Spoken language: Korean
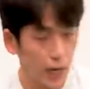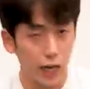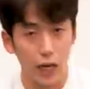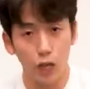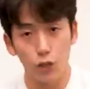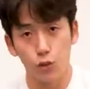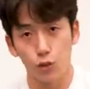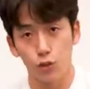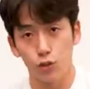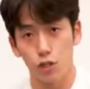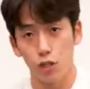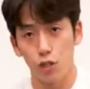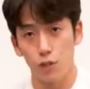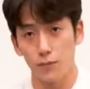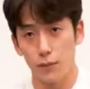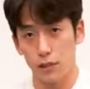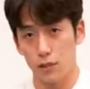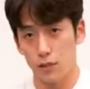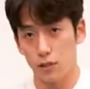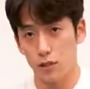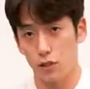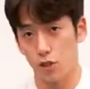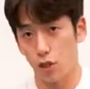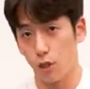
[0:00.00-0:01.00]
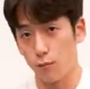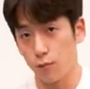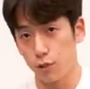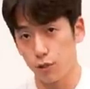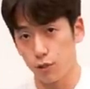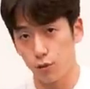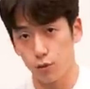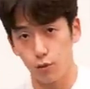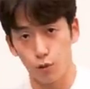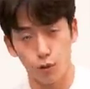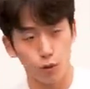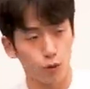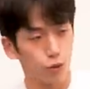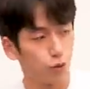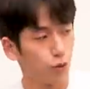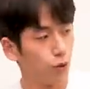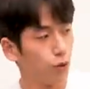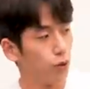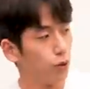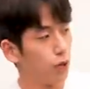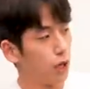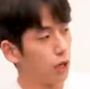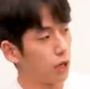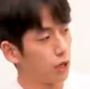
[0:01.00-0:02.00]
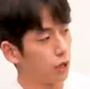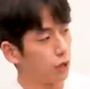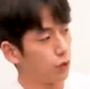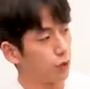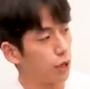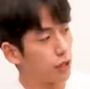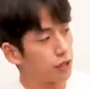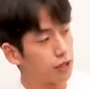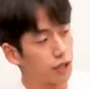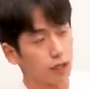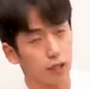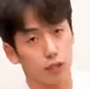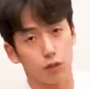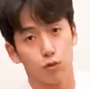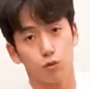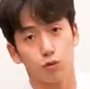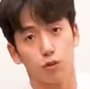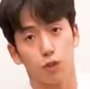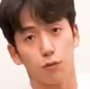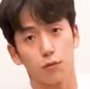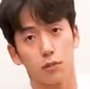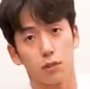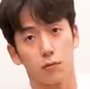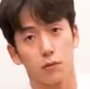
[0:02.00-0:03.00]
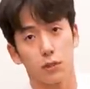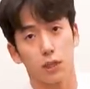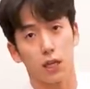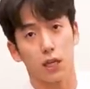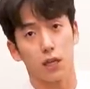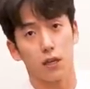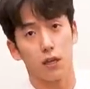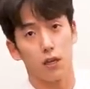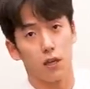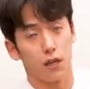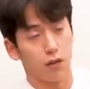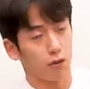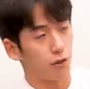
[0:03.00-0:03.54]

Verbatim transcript: 아까도 처음 봤듯이 접을 수도 있고 그리고 굉장히 두껍습니다